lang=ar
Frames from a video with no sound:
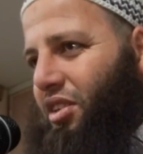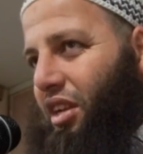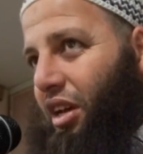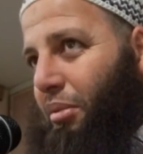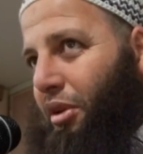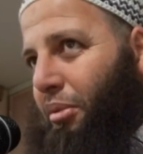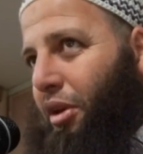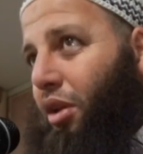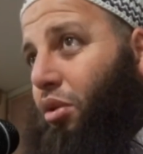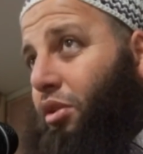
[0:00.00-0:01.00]
شفت الاخبار
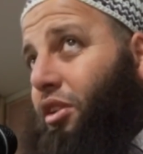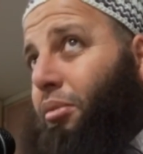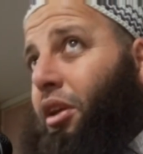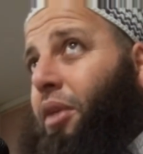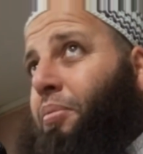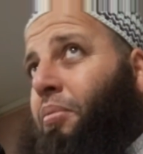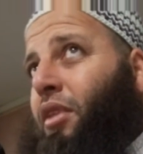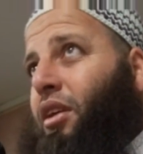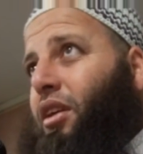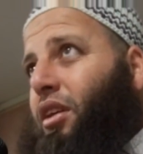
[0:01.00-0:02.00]
البارح قلت لي البارح
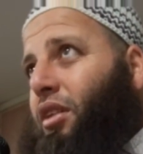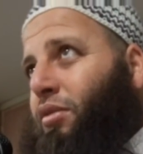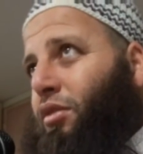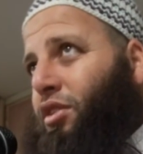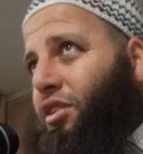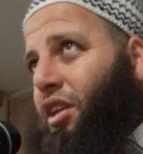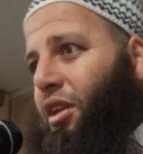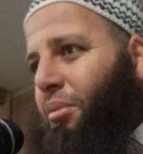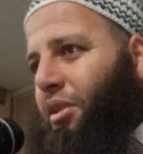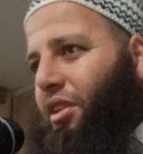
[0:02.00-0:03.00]
في
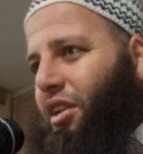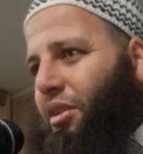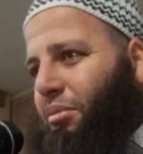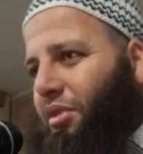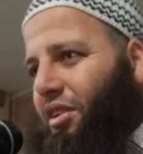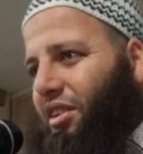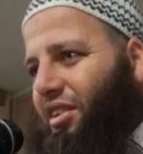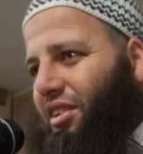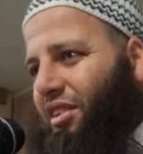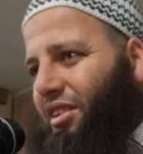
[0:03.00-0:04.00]
الجزائر بعدا راهم آه،